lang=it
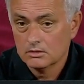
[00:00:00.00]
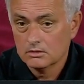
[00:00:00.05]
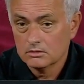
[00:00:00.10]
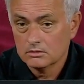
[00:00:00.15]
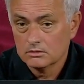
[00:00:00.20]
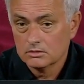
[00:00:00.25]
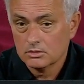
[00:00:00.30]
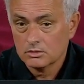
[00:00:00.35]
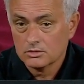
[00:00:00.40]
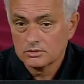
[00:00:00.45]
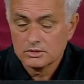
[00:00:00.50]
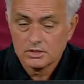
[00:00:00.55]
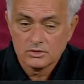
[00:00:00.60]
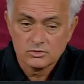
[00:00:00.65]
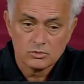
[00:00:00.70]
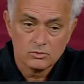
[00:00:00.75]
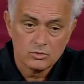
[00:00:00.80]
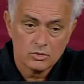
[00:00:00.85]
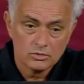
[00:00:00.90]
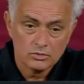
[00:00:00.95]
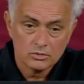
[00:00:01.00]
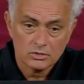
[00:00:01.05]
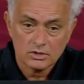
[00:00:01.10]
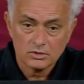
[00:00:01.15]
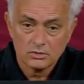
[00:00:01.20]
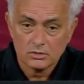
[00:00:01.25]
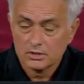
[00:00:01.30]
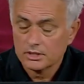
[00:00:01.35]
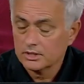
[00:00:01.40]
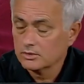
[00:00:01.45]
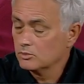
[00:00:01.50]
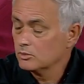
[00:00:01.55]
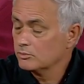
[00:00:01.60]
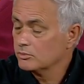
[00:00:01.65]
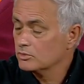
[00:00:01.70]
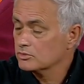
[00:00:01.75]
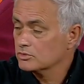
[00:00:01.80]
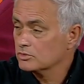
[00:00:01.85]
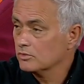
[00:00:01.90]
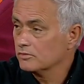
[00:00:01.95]
dello stesso modo che non è
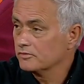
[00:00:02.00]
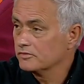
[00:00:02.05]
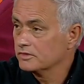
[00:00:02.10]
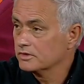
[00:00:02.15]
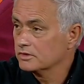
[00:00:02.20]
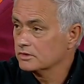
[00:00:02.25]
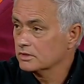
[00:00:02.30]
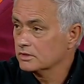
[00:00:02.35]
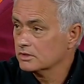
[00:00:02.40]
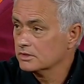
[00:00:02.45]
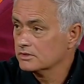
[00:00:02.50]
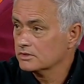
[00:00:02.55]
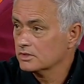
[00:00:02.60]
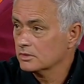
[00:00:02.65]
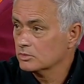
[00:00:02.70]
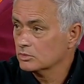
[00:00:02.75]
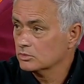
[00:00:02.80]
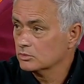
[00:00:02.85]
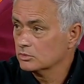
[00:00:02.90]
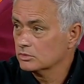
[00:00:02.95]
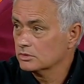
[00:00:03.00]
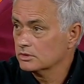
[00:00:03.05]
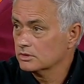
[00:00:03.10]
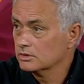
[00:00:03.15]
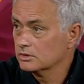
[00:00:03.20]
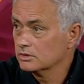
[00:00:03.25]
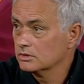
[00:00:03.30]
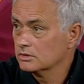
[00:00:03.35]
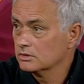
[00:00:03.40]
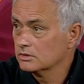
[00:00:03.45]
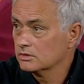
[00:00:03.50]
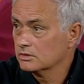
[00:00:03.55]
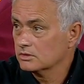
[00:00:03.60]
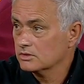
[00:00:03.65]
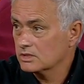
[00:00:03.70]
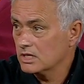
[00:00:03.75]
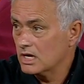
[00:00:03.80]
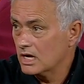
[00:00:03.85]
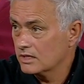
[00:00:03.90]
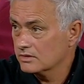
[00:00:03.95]
dopo sconfitta che siamo tutti
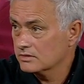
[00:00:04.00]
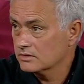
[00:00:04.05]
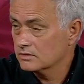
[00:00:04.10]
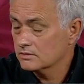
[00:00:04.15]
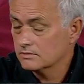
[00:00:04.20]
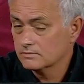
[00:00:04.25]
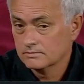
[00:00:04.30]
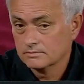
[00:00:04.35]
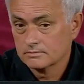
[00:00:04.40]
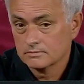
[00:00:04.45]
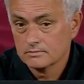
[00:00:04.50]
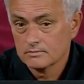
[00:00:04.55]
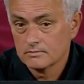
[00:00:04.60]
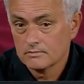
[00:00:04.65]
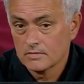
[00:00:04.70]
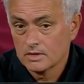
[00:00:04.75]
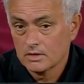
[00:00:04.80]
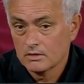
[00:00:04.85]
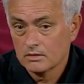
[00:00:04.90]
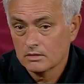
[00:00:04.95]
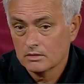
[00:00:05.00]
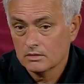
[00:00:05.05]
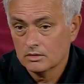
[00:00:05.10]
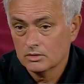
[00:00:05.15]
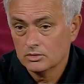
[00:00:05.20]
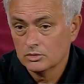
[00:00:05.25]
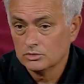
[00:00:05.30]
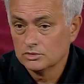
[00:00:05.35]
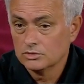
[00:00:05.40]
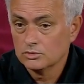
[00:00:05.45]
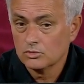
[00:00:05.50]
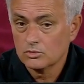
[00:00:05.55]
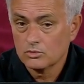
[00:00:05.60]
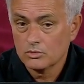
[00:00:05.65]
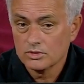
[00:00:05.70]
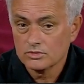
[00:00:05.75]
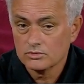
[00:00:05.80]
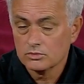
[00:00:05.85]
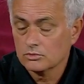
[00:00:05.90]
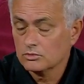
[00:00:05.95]
scarsi. Io dico
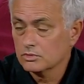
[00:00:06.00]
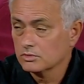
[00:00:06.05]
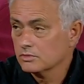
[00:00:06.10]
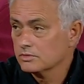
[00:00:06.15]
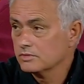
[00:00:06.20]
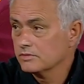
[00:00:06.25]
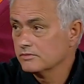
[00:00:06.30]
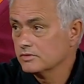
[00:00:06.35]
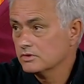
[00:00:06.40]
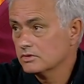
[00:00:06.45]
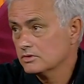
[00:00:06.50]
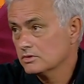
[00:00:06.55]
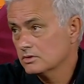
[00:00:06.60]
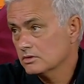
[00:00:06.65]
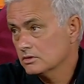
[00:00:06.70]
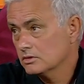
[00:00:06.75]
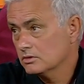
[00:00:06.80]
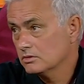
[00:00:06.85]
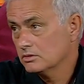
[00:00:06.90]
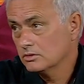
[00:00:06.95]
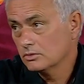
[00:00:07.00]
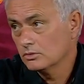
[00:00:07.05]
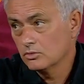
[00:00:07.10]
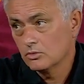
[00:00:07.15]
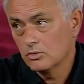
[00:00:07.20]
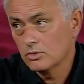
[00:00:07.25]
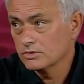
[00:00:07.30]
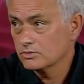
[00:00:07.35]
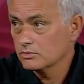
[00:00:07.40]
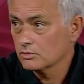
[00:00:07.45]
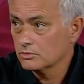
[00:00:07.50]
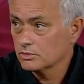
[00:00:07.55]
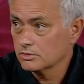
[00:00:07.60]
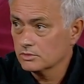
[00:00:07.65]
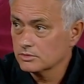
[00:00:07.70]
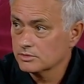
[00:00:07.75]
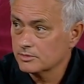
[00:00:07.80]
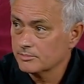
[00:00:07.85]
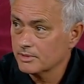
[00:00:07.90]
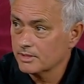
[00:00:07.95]
questo quando si vince, dico questo quando
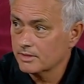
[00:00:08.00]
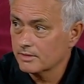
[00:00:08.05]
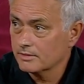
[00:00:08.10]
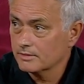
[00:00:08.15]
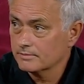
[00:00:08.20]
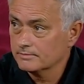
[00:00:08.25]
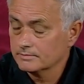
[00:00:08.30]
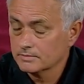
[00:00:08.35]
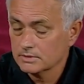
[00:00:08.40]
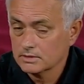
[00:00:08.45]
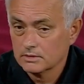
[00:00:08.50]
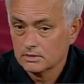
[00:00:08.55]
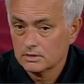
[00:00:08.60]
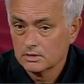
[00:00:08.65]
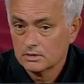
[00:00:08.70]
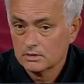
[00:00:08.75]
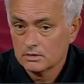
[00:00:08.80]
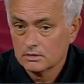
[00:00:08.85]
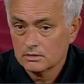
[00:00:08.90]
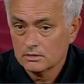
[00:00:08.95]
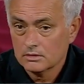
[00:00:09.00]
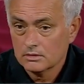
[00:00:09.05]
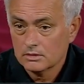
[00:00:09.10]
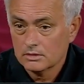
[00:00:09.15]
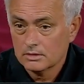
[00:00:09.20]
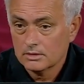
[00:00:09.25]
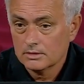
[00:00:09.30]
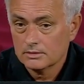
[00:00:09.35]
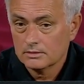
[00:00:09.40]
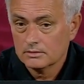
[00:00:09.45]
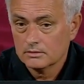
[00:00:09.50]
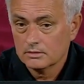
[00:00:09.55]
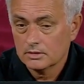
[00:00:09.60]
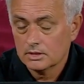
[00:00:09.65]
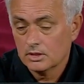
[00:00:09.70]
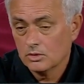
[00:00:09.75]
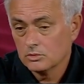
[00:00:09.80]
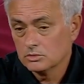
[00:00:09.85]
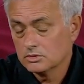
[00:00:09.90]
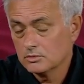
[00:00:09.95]
si perde. Eh,
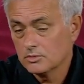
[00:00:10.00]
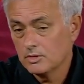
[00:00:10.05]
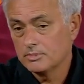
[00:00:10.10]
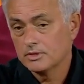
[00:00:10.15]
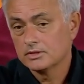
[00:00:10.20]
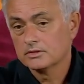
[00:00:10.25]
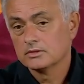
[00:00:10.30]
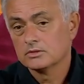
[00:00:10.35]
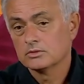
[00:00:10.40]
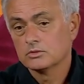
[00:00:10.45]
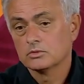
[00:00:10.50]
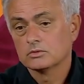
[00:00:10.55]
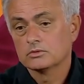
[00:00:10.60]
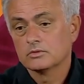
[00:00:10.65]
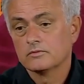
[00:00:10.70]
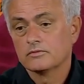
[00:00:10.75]
nella ultima partita contro